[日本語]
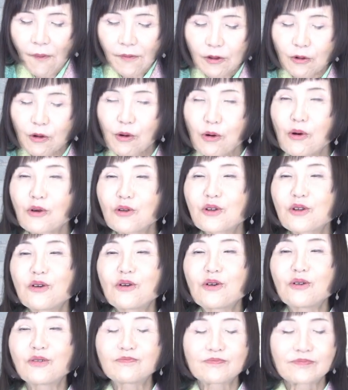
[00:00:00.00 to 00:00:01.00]
公
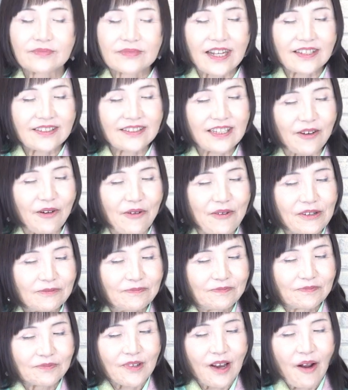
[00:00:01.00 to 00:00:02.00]
共、なんだろう、
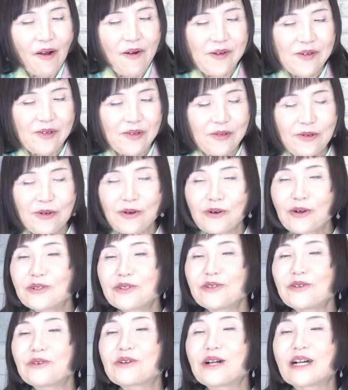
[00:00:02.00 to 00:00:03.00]
公
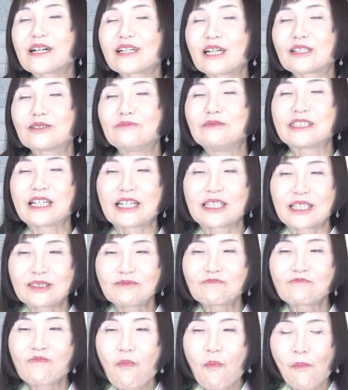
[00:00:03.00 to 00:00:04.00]
共価格みたいな、
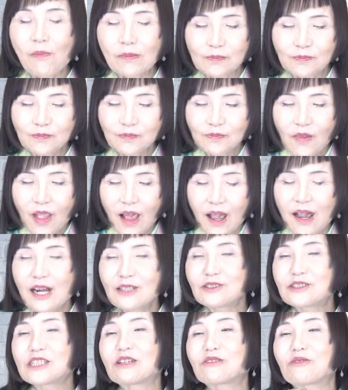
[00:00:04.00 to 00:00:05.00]

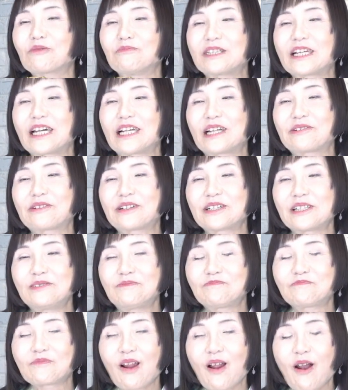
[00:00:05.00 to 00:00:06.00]
カルテットみたいなのかな、
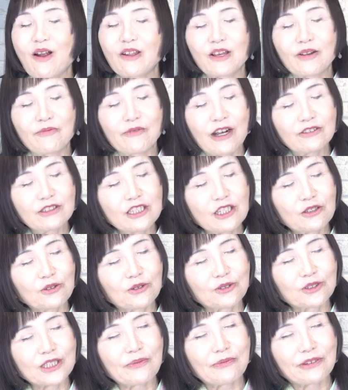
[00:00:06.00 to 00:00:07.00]
あれカルテット
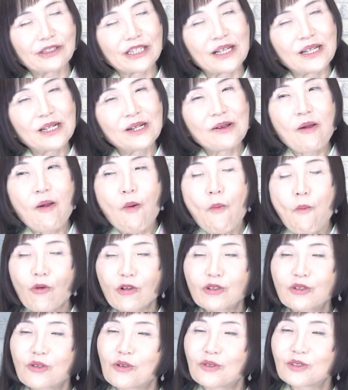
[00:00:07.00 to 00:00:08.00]
4つだもんね。
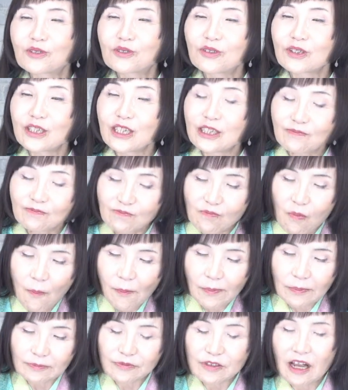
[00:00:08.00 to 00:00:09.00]
もっと本当に
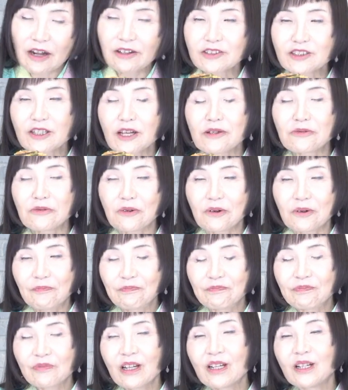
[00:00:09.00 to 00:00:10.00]
たくさんの
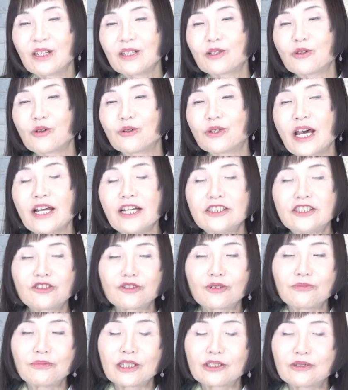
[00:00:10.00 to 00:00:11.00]
大地
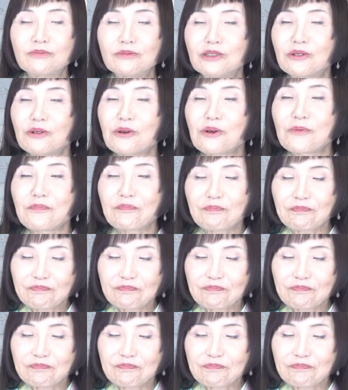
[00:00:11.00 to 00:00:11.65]
の恵みの